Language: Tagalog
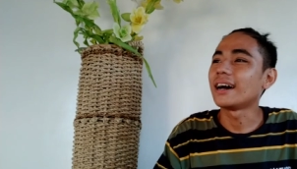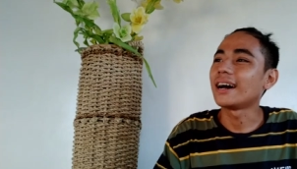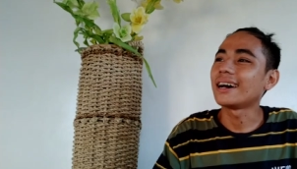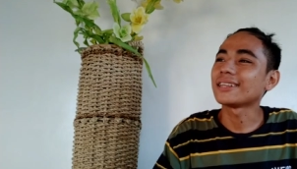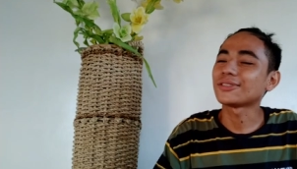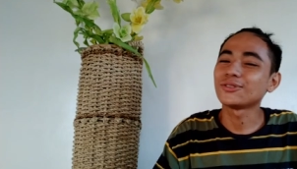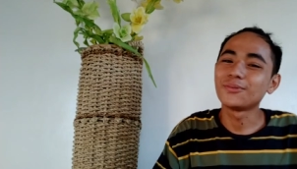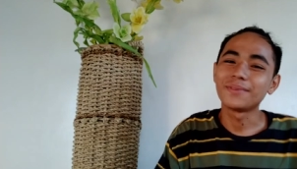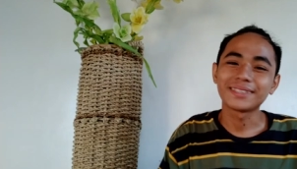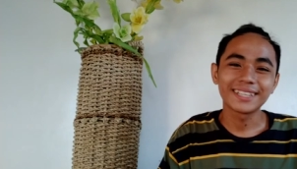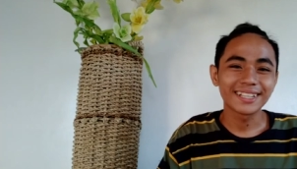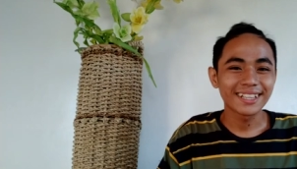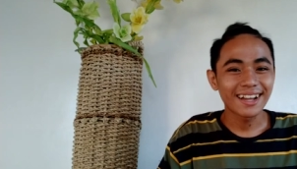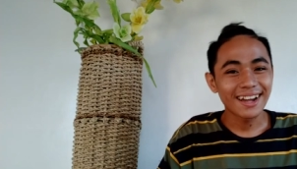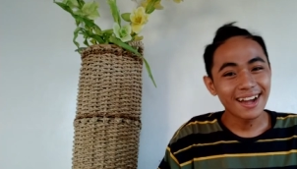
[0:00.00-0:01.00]
At
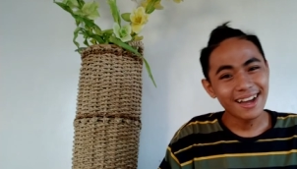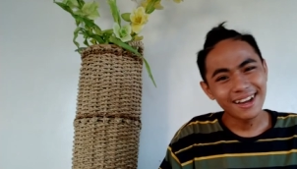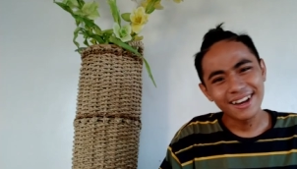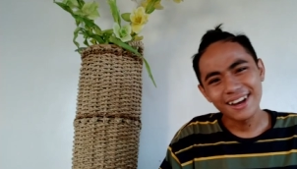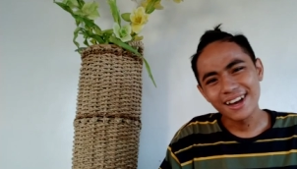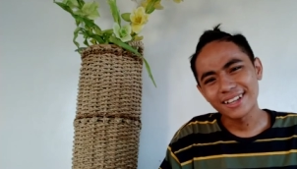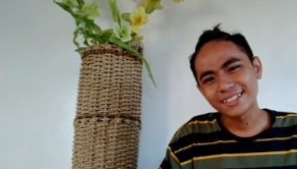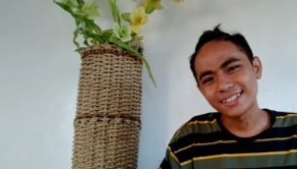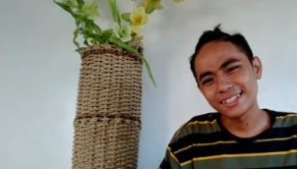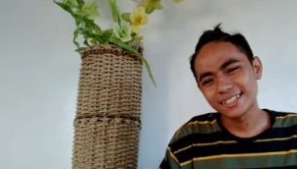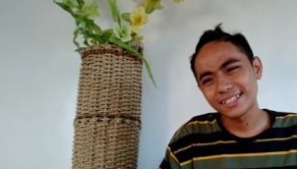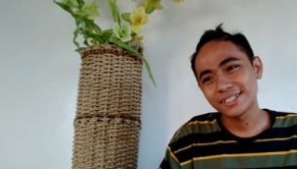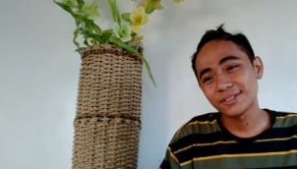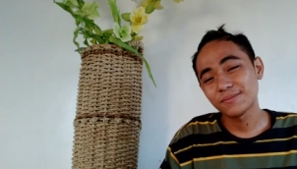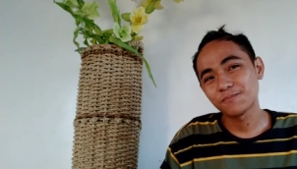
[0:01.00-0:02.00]
dumating na nga ang
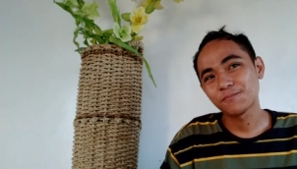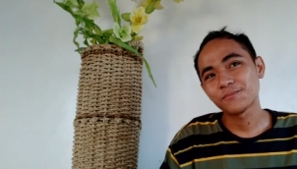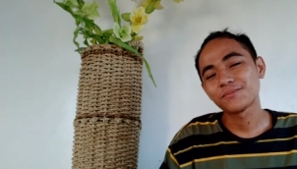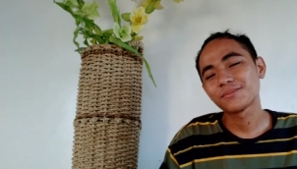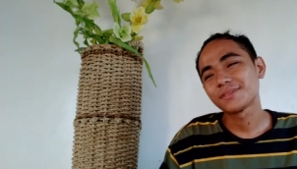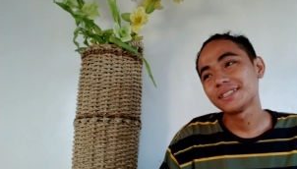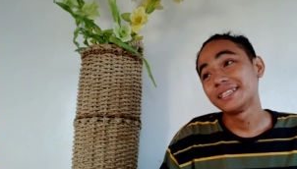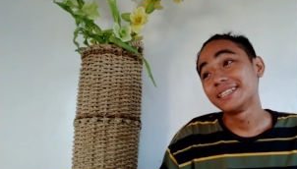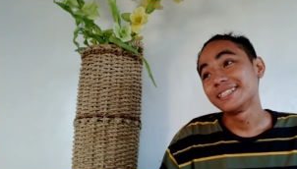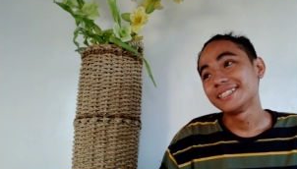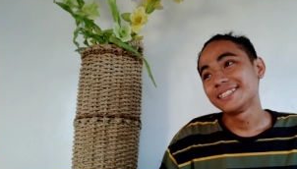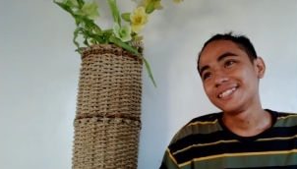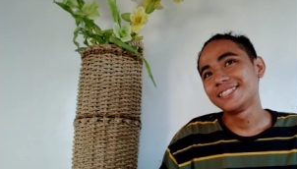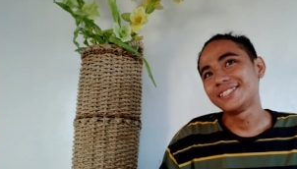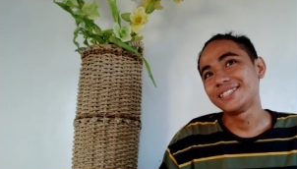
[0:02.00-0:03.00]
ating
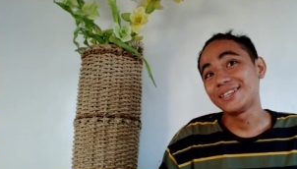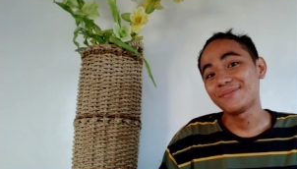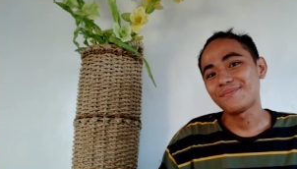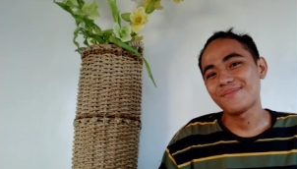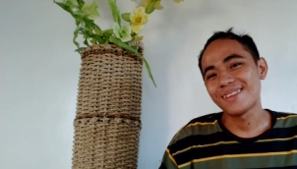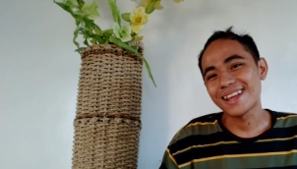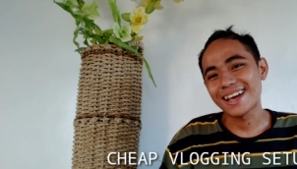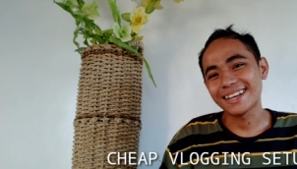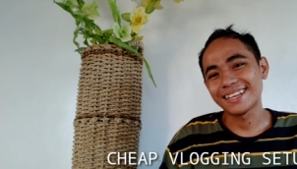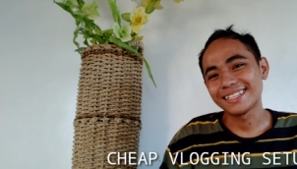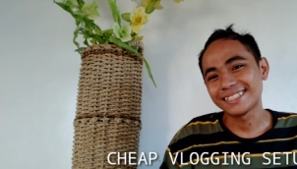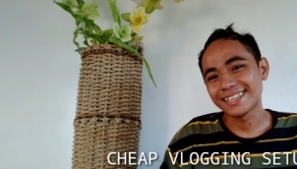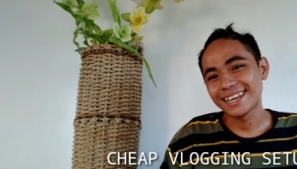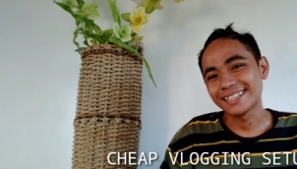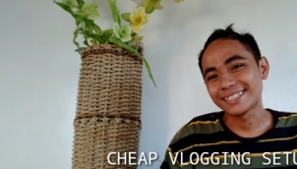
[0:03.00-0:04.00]
jeep
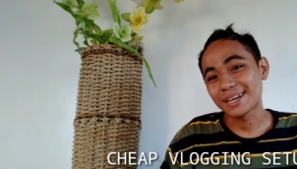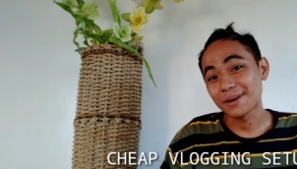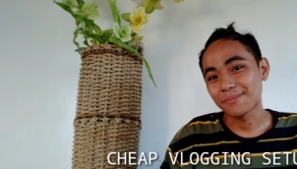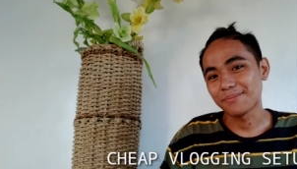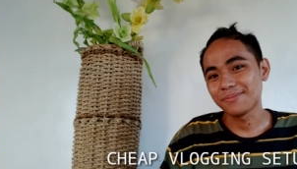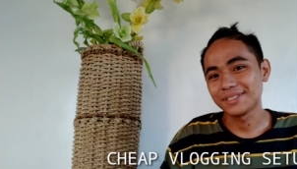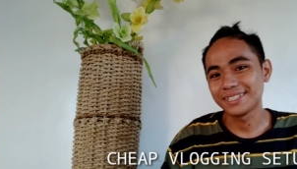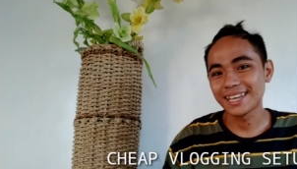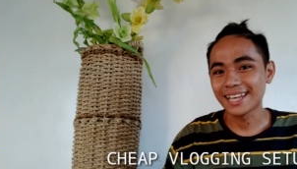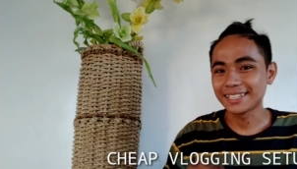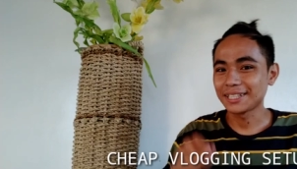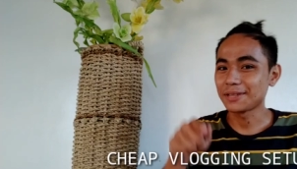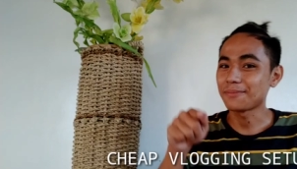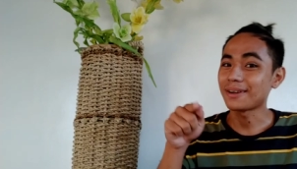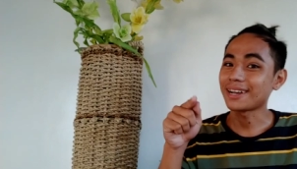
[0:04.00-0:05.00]
vlogging setup.
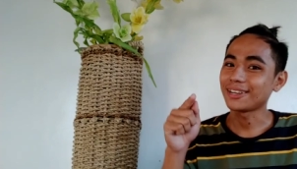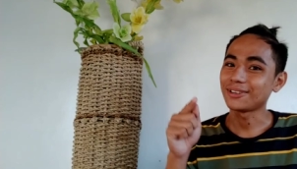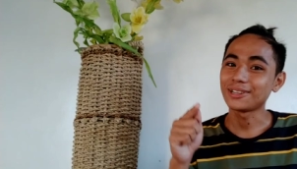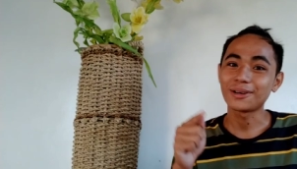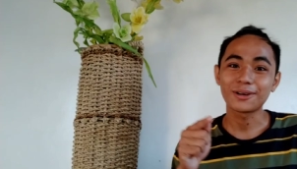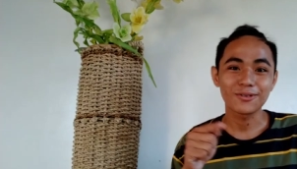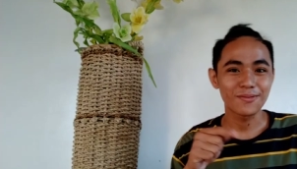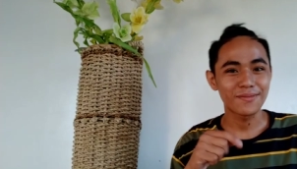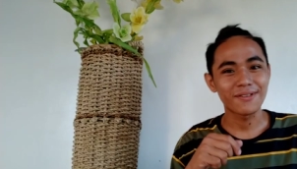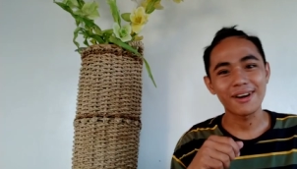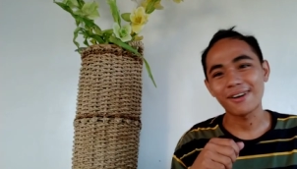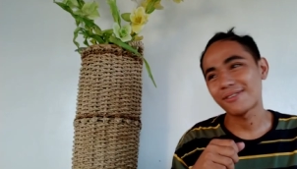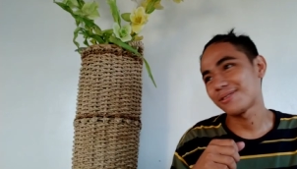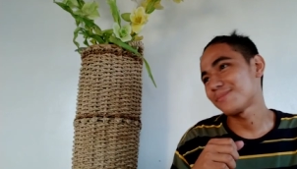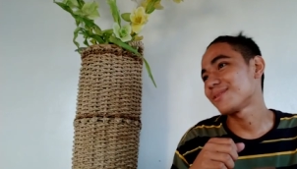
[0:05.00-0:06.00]
Excited na ba kayo, na
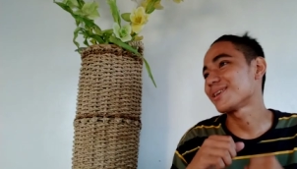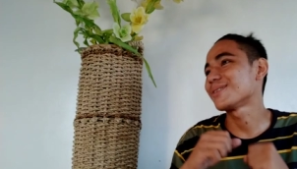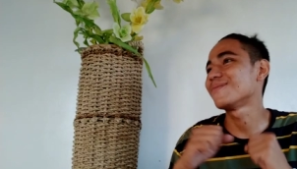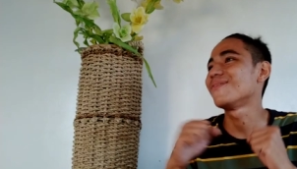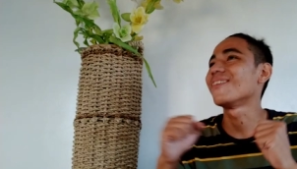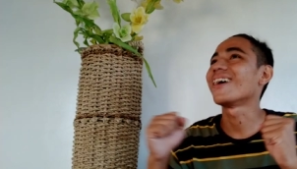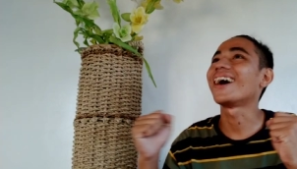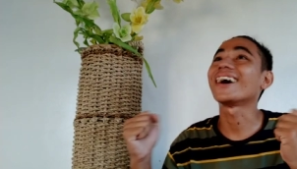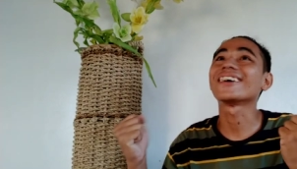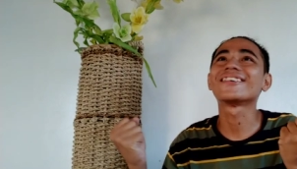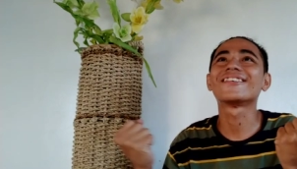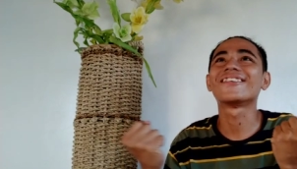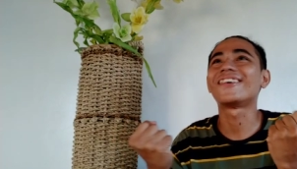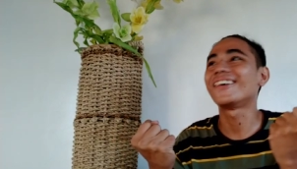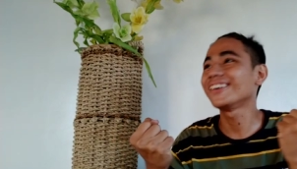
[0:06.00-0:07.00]
Gumawa ako ng mga vlog
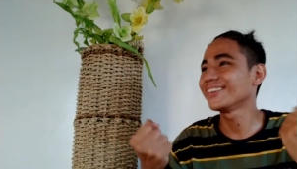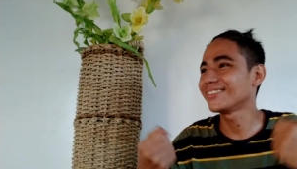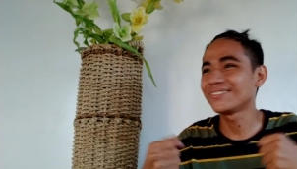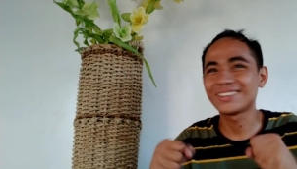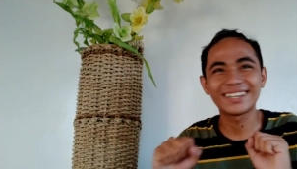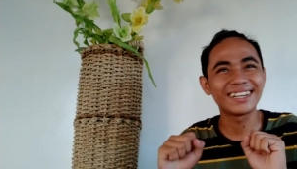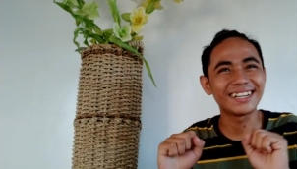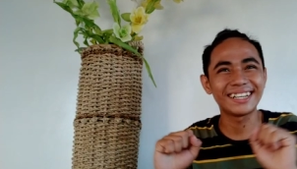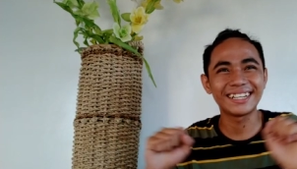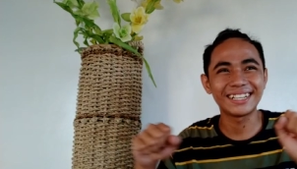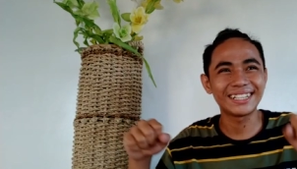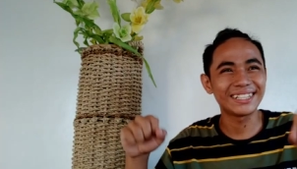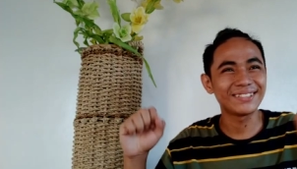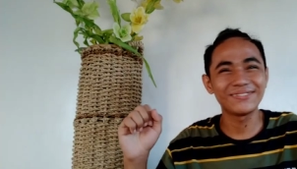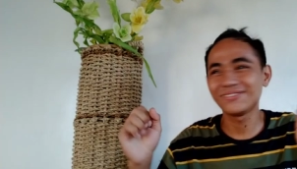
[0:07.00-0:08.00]
ko, no? Mga
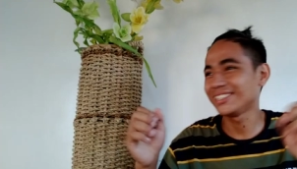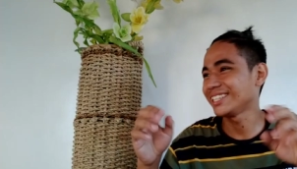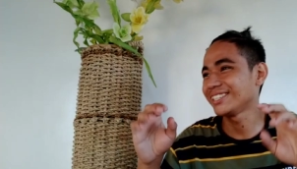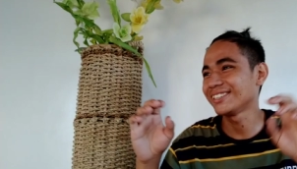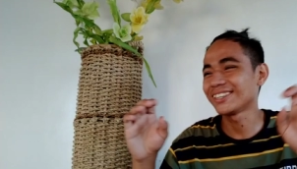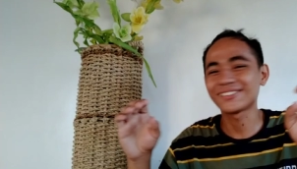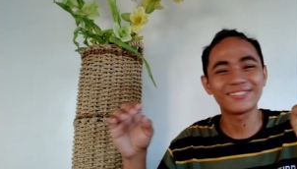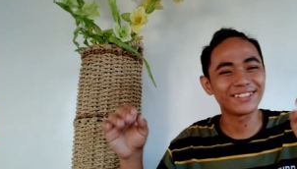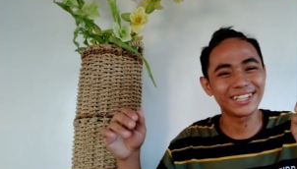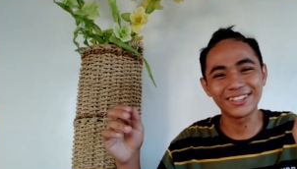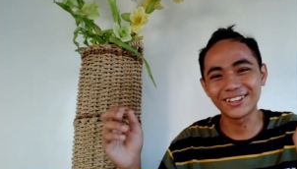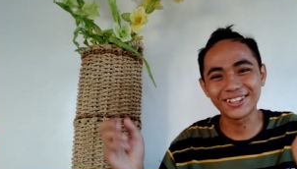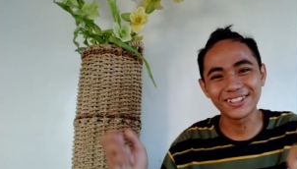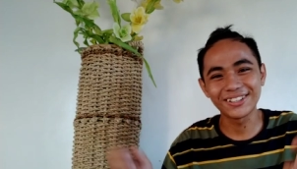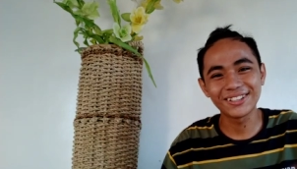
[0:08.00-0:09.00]
video na kung
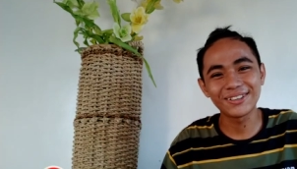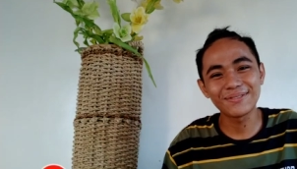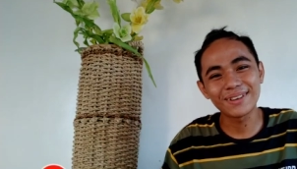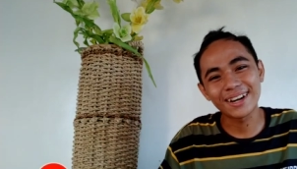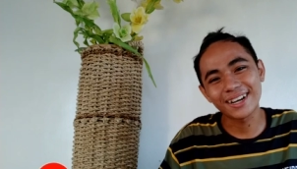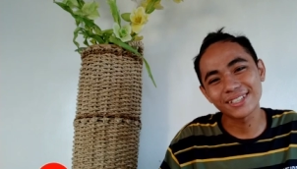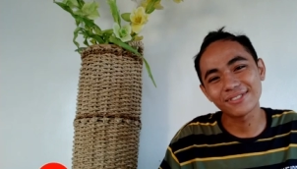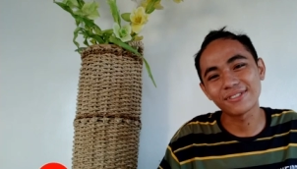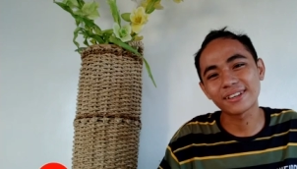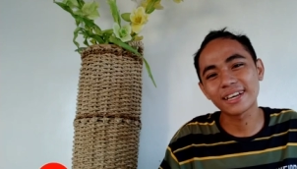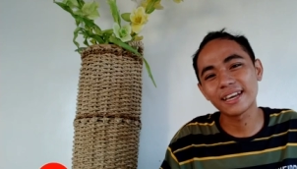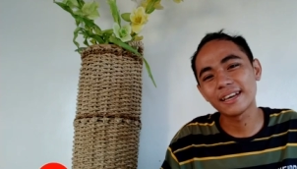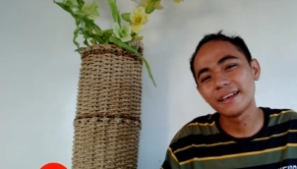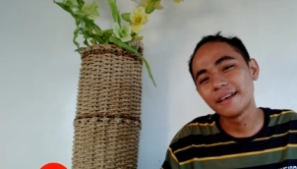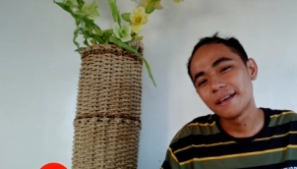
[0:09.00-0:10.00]
ano-ano, no? Mga
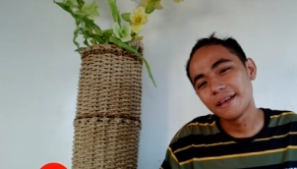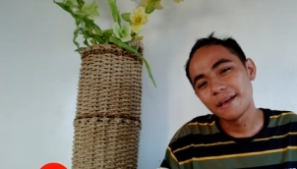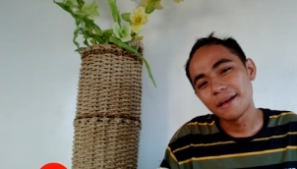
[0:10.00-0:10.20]
kasangke.